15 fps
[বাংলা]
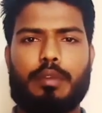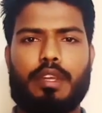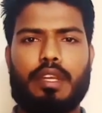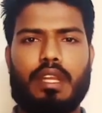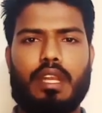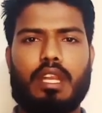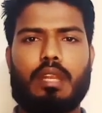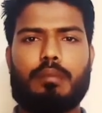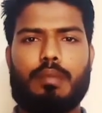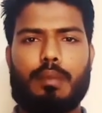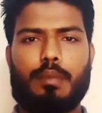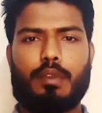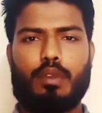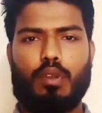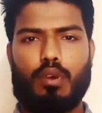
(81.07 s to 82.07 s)
নিডলের
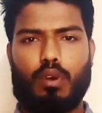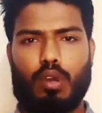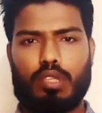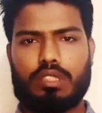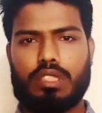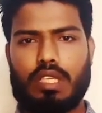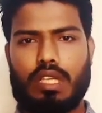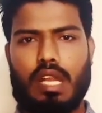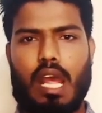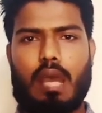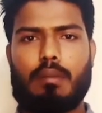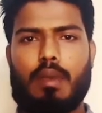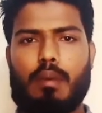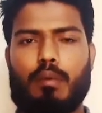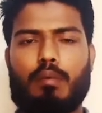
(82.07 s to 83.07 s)
বিভিন্ন অংশের
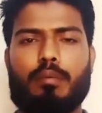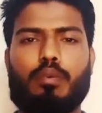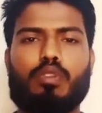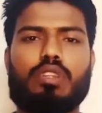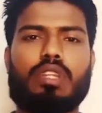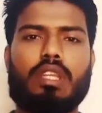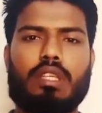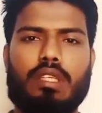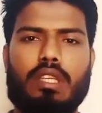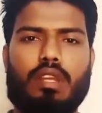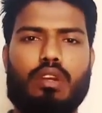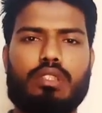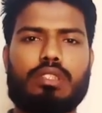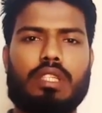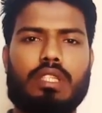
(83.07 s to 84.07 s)
নাম এবং প্রত্যেকটি
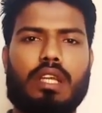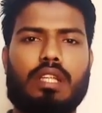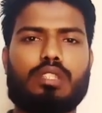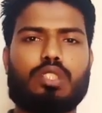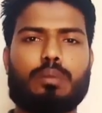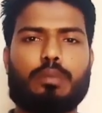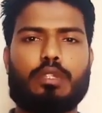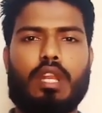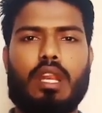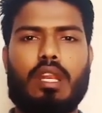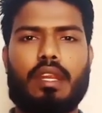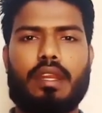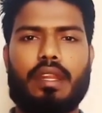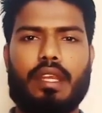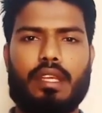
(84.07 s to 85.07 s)
অংশের
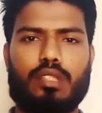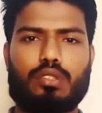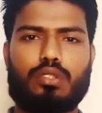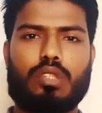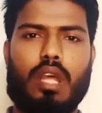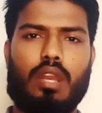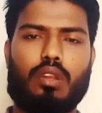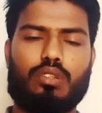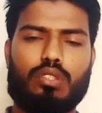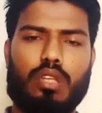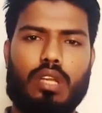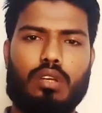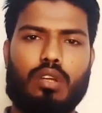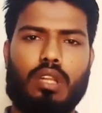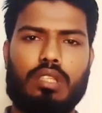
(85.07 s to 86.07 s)
কার্যপ্রণালী নিয়ে কিছুটা
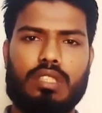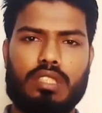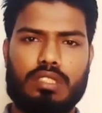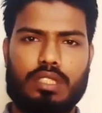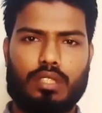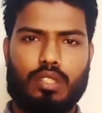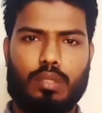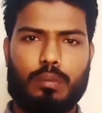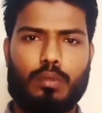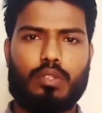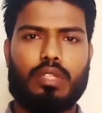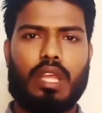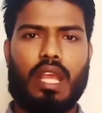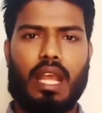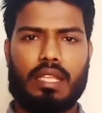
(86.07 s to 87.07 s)
আলোচনা করার চেষ্টা করব
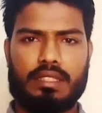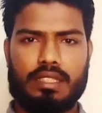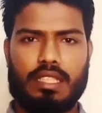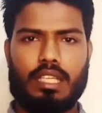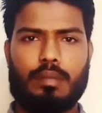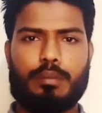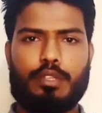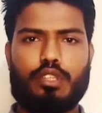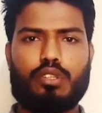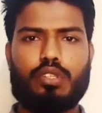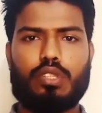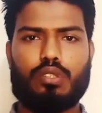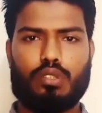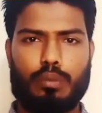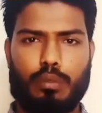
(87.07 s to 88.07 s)
তাই আজকের এই
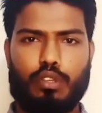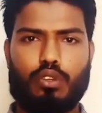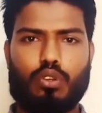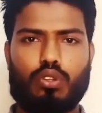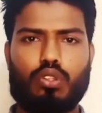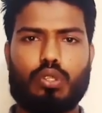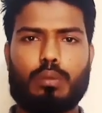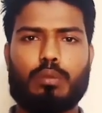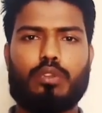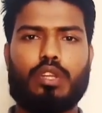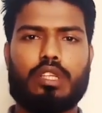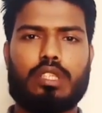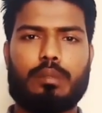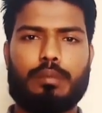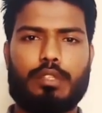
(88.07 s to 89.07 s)
ভিডিওটি খুবই গুরুত্বপূর্ণ
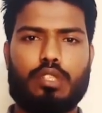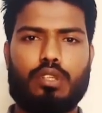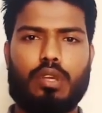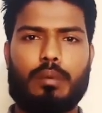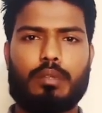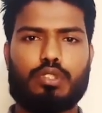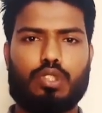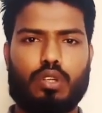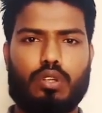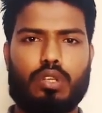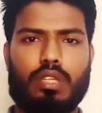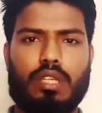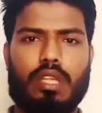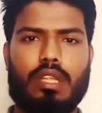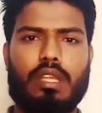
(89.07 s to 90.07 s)
একটি ভিডিও এবং
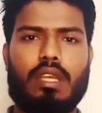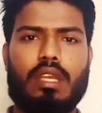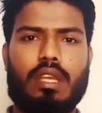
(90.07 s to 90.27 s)
সকলকেই